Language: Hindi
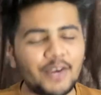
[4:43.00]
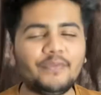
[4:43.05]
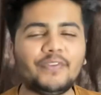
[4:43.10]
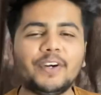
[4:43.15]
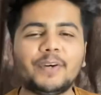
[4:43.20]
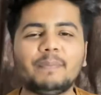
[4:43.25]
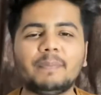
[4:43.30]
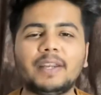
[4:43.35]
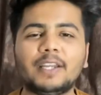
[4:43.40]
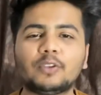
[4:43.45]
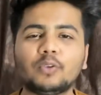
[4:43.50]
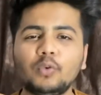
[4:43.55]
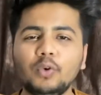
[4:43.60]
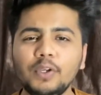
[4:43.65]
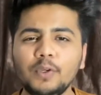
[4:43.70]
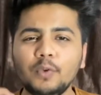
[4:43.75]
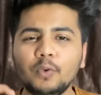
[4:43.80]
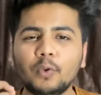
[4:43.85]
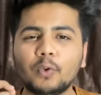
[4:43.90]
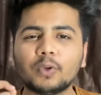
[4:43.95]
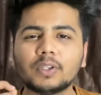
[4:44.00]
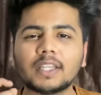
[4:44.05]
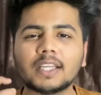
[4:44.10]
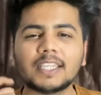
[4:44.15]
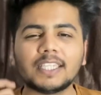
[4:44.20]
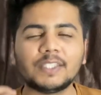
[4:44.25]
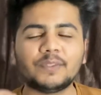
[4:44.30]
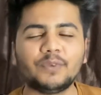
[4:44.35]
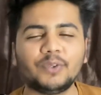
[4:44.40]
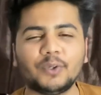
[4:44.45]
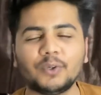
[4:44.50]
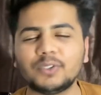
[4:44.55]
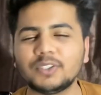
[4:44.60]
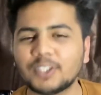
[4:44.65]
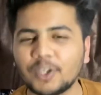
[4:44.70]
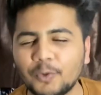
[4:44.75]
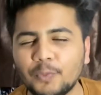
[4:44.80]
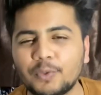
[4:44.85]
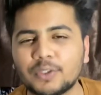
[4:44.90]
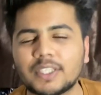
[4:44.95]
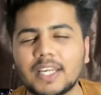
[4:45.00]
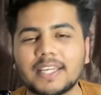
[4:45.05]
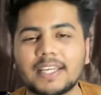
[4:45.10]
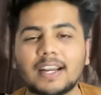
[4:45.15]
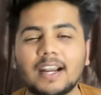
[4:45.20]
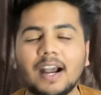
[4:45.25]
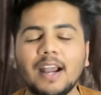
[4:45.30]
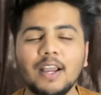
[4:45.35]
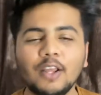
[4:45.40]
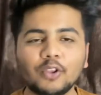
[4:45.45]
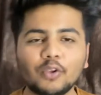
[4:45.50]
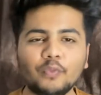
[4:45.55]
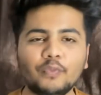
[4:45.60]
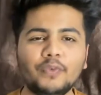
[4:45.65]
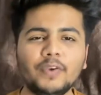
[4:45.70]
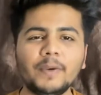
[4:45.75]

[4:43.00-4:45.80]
बेनिफिट मिले तो इन लोगों तक इस वीडियो को जरूर पहुँचाइएगा